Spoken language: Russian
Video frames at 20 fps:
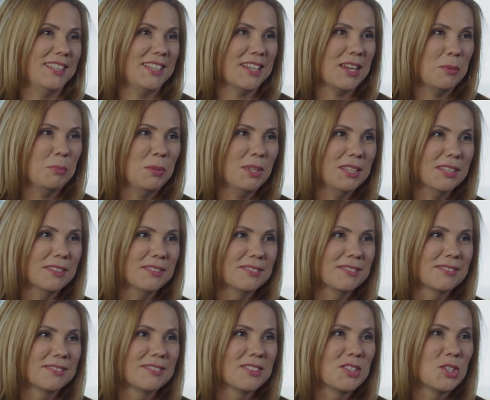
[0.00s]
ты, Амина,
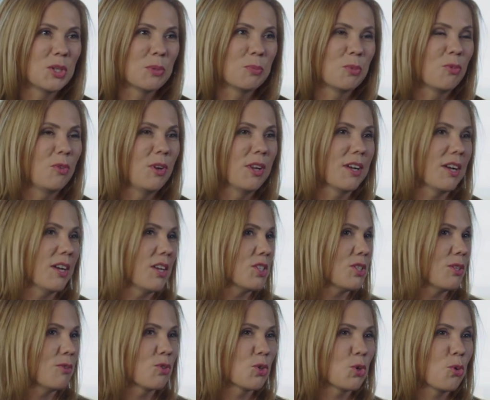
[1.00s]
чем
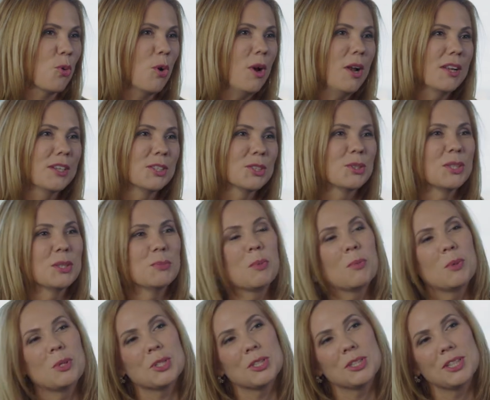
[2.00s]
увлекаешься в школе? Что
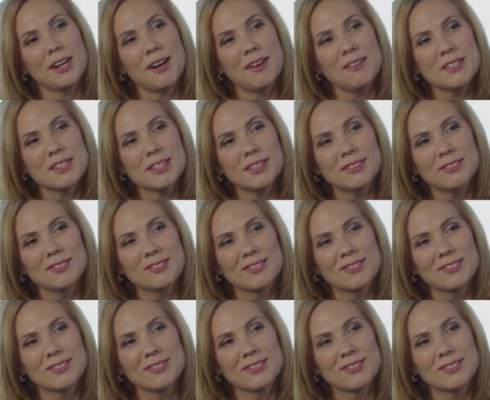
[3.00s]
тебе больше нравится?